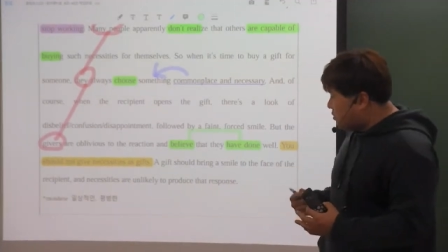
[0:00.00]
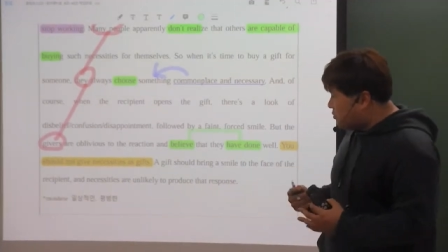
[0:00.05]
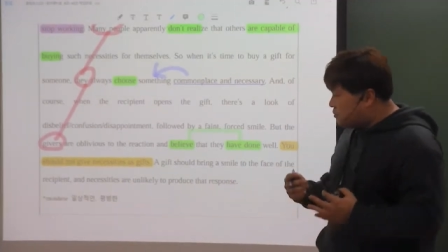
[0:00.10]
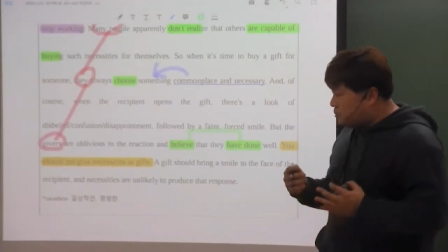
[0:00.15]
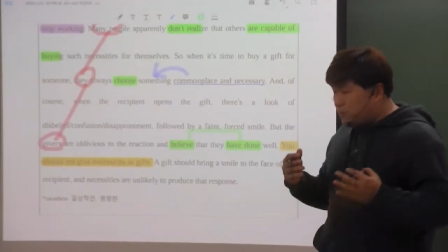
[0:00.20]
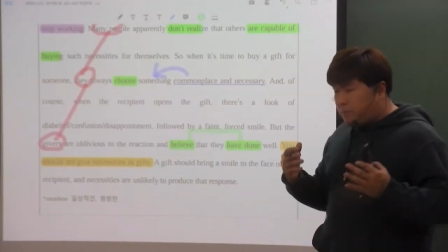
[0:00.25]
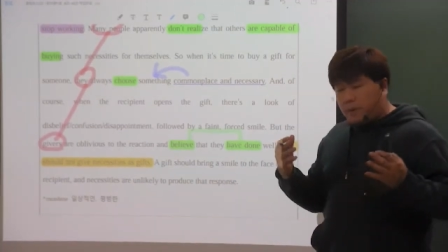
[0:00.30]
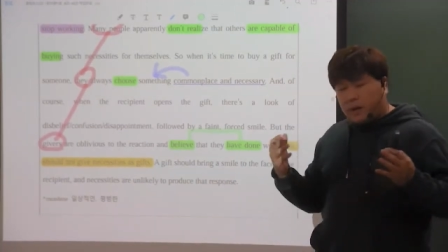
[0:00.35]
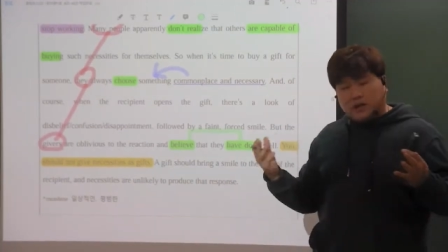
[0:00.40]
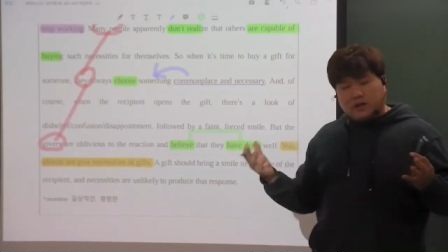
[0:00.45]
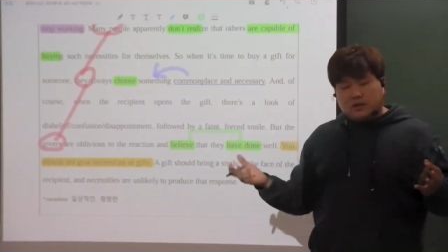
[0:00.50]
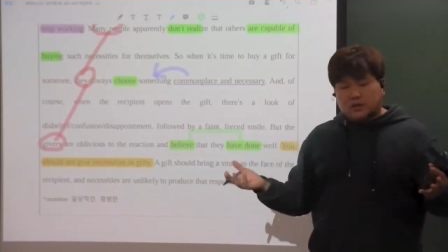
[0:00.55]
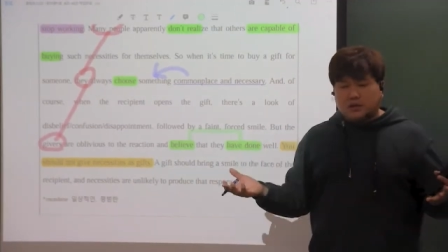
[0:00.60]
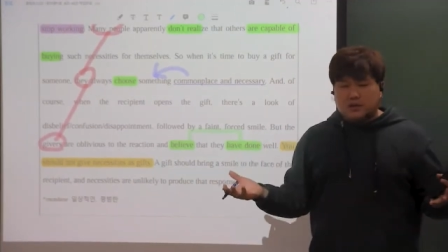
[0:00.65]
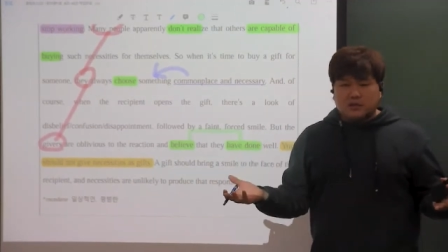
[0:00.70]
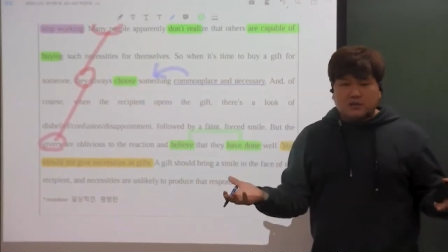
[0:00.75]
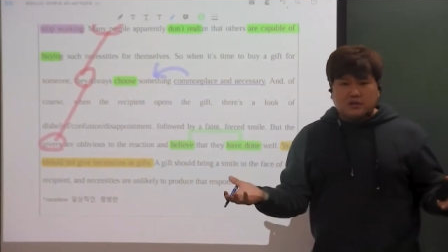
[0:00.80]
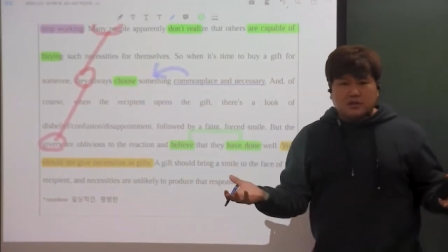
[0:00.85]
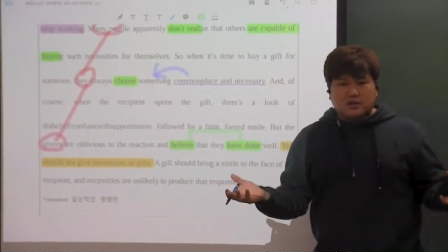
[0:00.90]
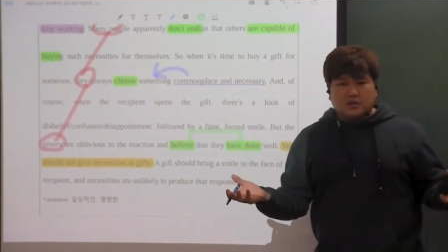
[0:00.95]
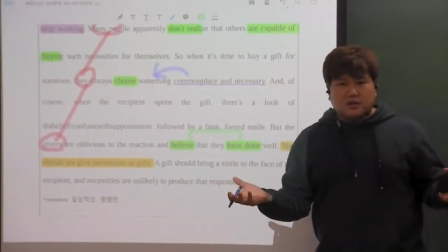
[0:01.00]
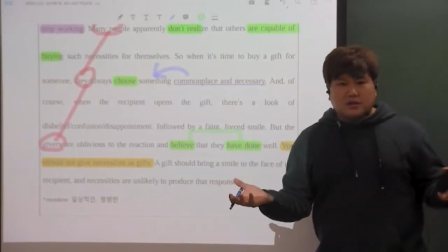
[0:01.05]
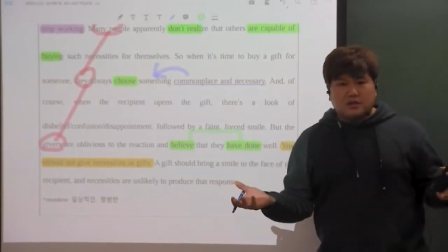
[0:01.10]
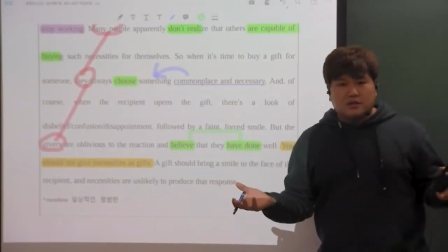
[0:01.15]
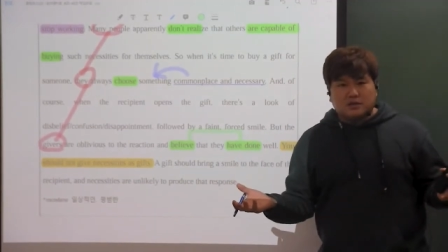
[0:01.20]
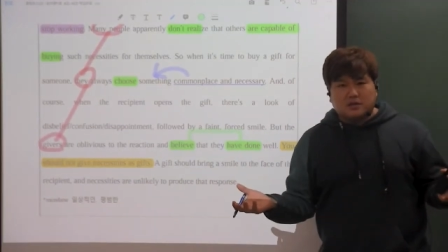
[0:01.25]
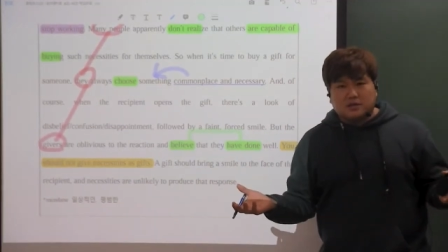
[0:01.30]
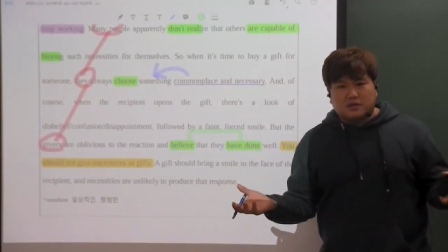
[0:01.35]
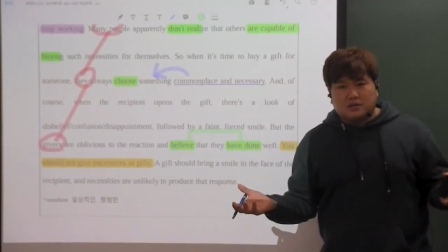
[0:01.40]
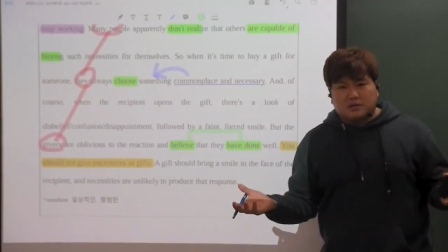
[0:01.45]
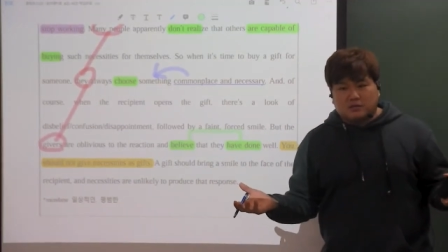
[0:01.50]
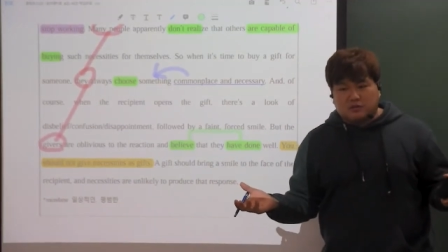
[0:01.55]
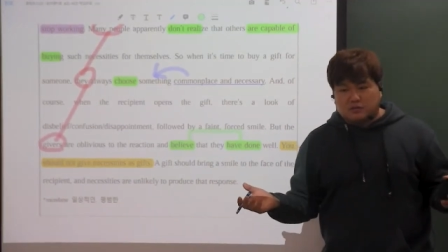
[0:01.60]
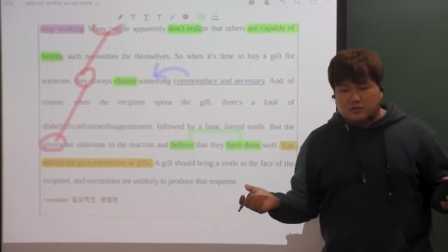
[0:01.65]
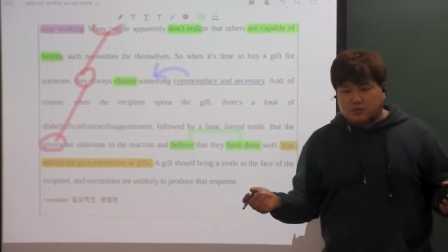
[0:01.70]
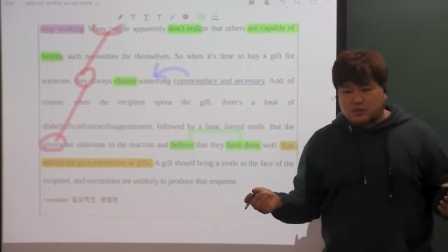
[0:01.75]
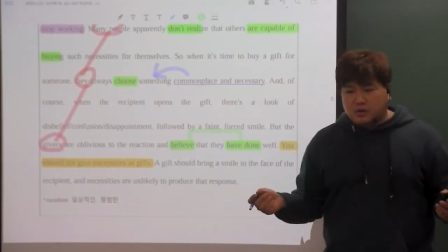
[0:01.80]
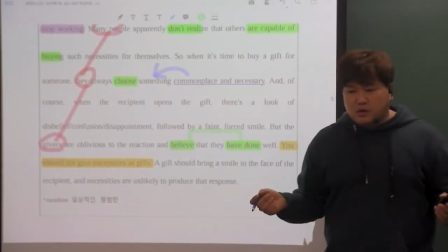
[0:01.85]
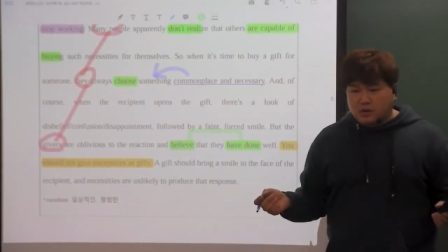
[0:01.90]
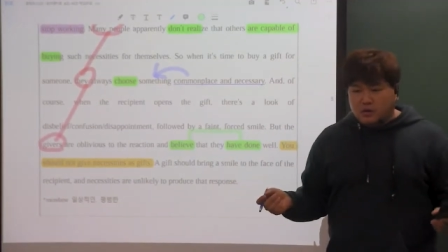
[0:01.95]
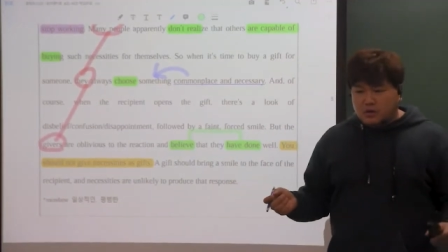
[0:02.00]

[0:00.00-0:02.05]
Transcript: 뭐 반응에 대해서 이상한 생각하는 거죠.